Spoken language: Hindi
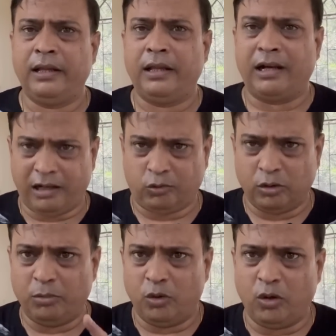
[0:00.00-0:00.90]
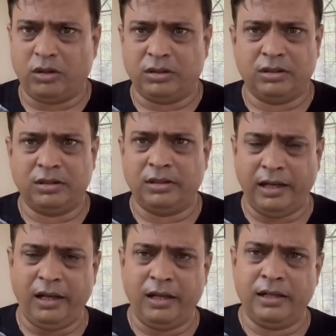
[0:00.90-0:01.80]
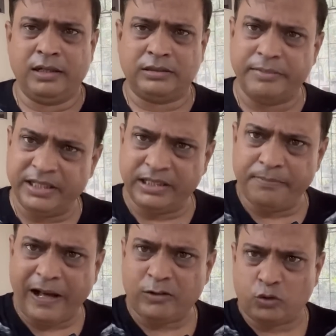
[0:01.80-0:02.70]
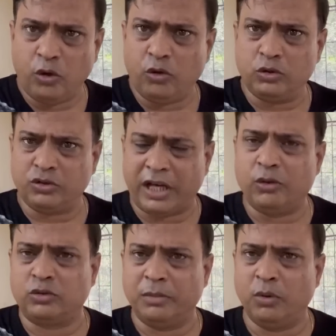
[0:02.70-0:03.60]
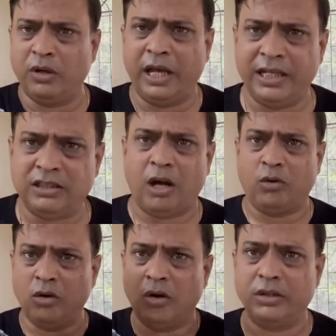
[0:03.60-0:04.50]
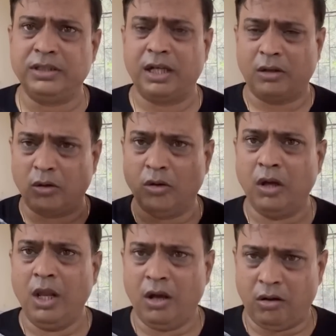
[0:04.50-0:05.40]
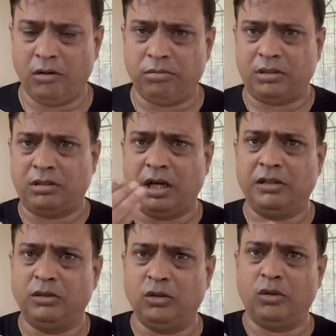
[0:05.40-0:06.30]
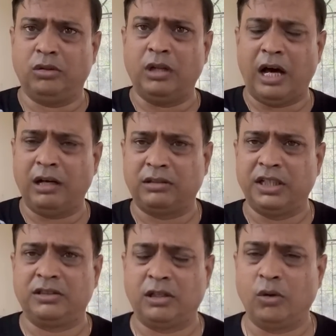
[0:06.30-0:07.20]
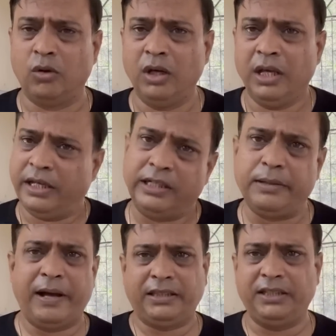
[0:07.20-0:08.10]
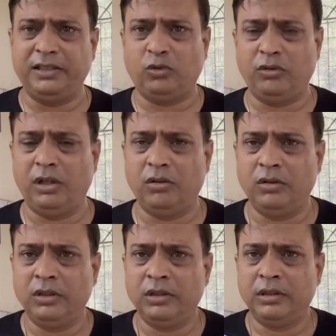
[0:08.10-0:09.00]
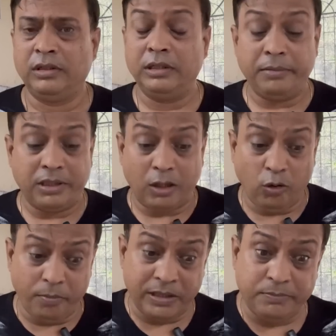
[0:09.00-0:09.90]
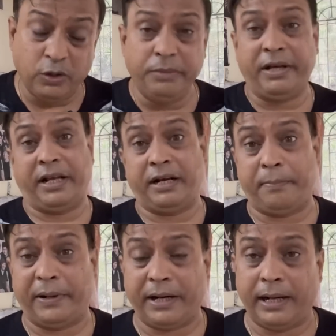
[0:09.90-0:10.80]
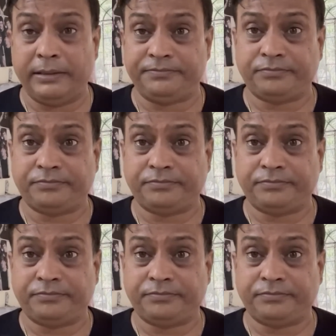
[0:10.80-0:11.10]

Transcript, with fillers: अगर तुम लोग है सब इनकी बात सुन लो जो सालों से बोल रहे हैं जागो और ये करो और खरीदो धार तेज करो इनकी बातें नहीं सुन रहे हो ये बेचारों को मजबूरी में करना पड़ रहा है